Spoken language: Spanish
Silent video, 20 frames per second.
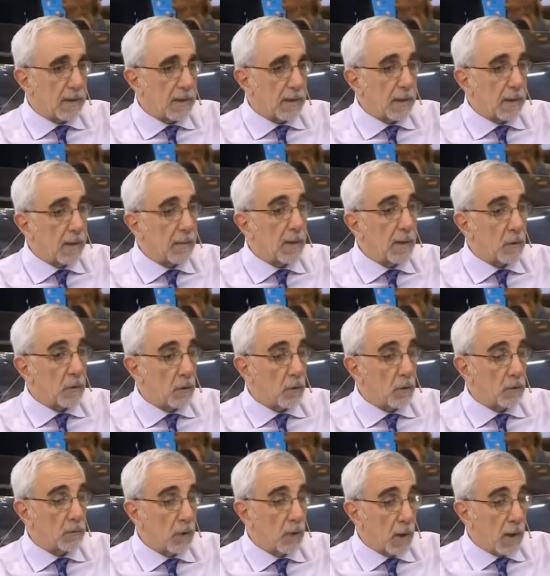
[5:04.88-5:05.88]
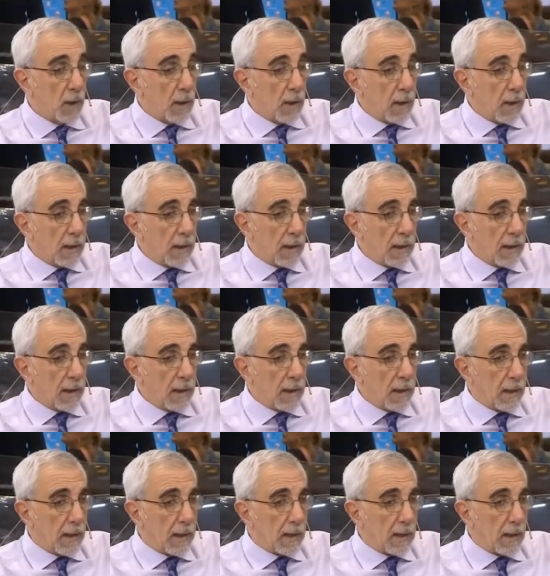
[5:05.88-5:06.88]
ver con eh,
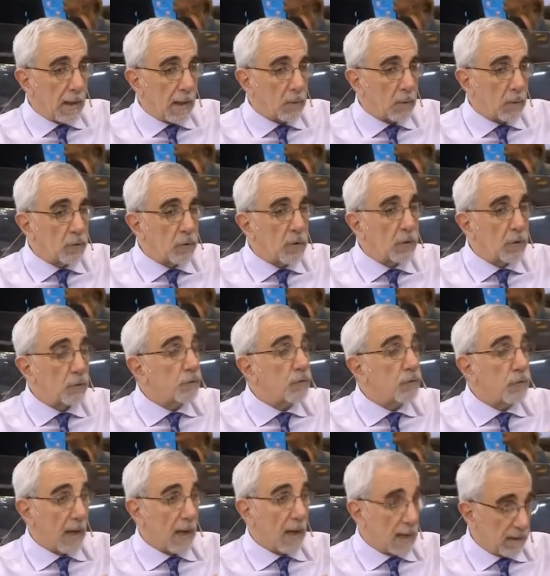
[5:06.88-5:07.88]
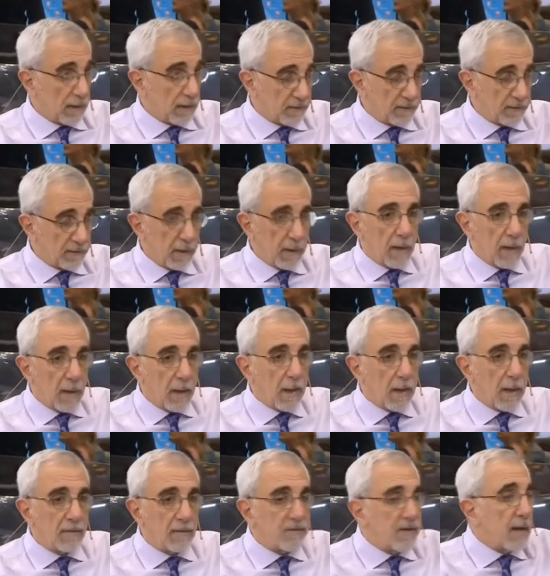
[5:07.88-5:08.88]
las cuestiones sociales. El
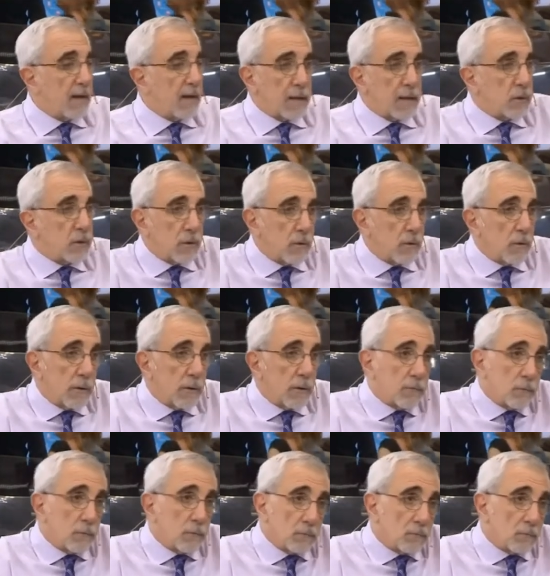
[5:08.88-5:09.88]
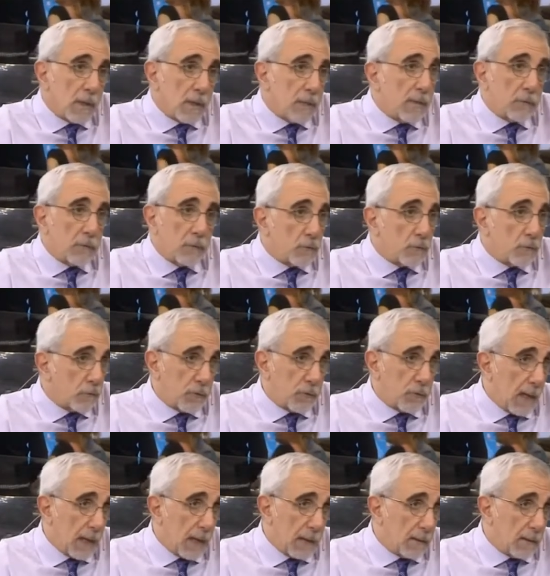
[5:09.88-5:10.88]
cigarrillo es un elemento
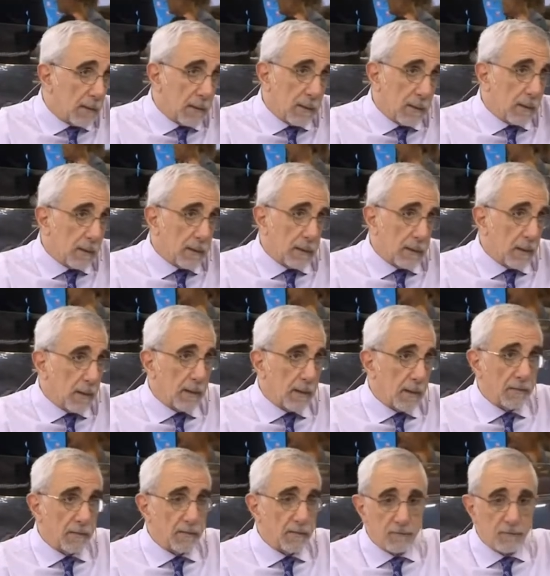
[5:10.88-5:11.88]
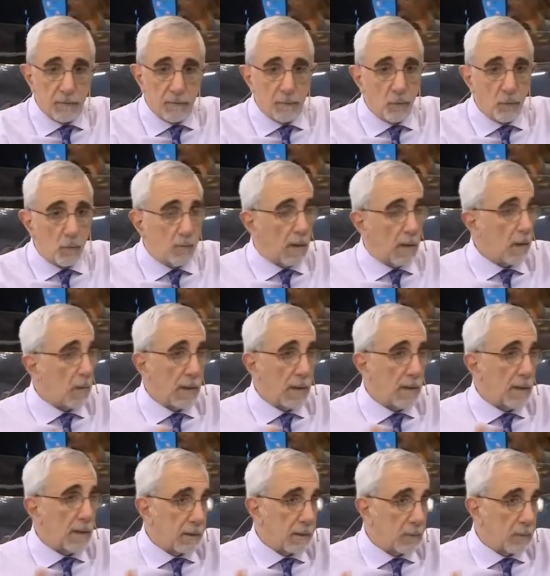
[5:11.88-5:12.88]
social. Este, se fuma en las
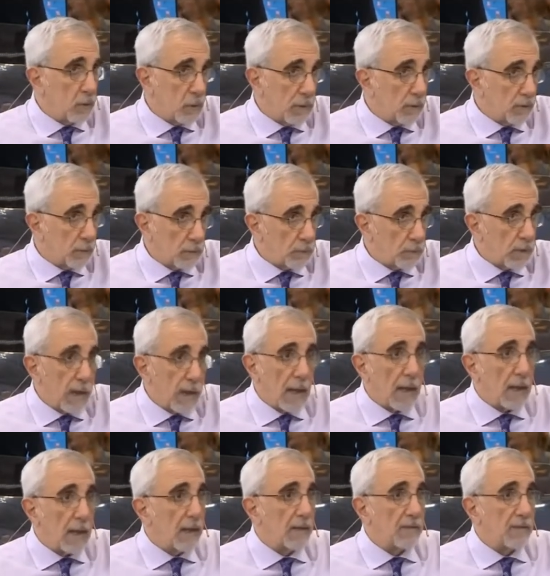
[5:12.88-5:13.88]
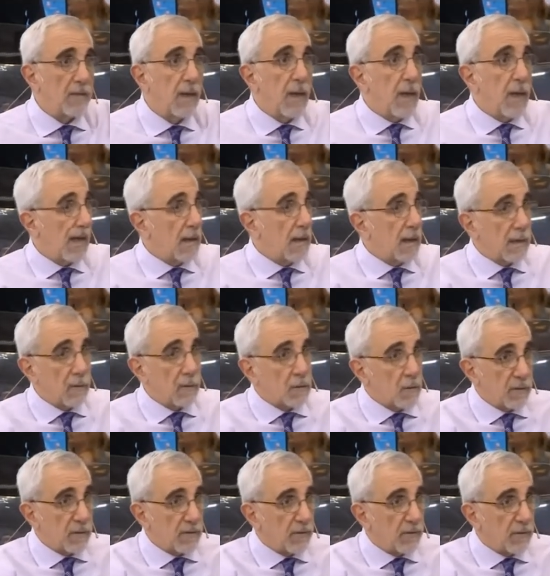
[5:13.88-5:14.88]
reuniones sociales, en las reuniones
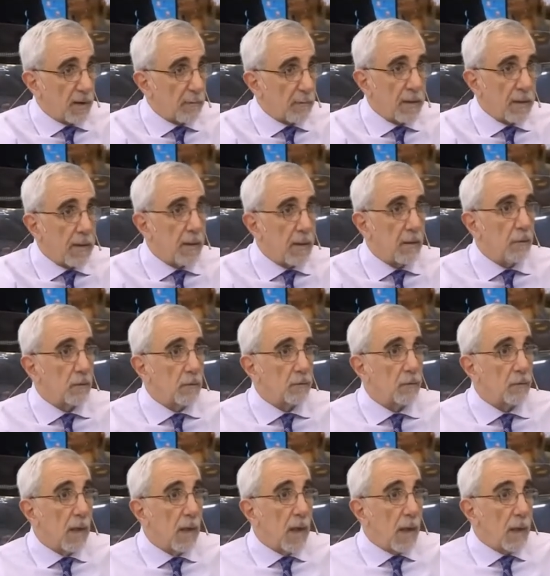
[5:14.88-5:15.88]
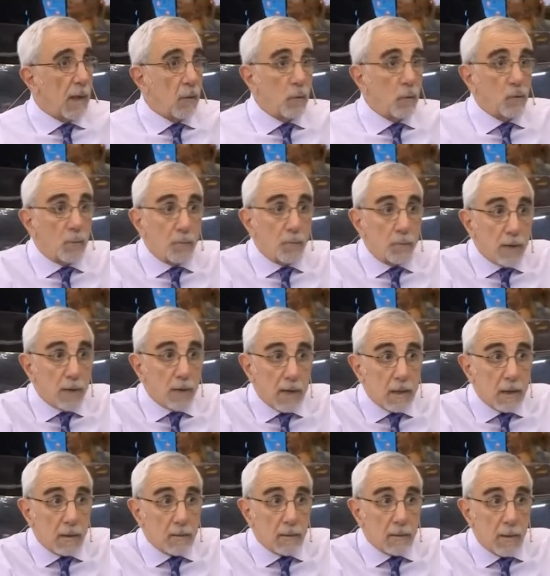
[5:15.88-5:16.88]
entre amigos. Uno por ahí,
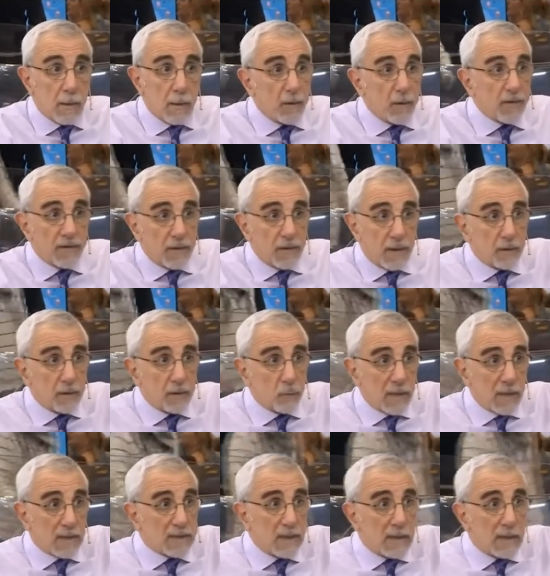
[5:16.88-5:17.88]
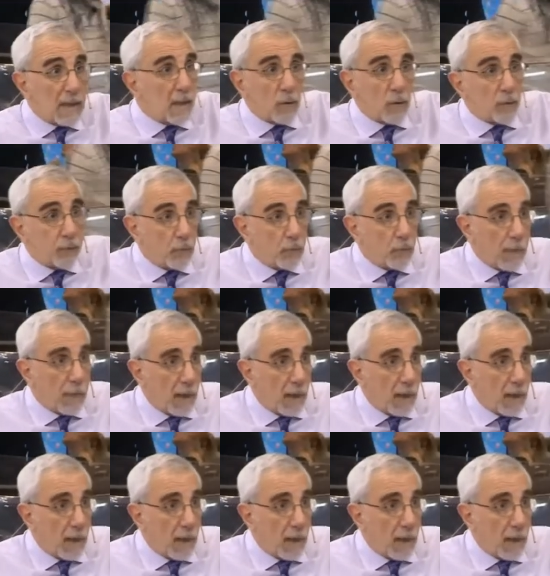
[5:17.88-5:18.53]
después, eh, durante el día no fuma,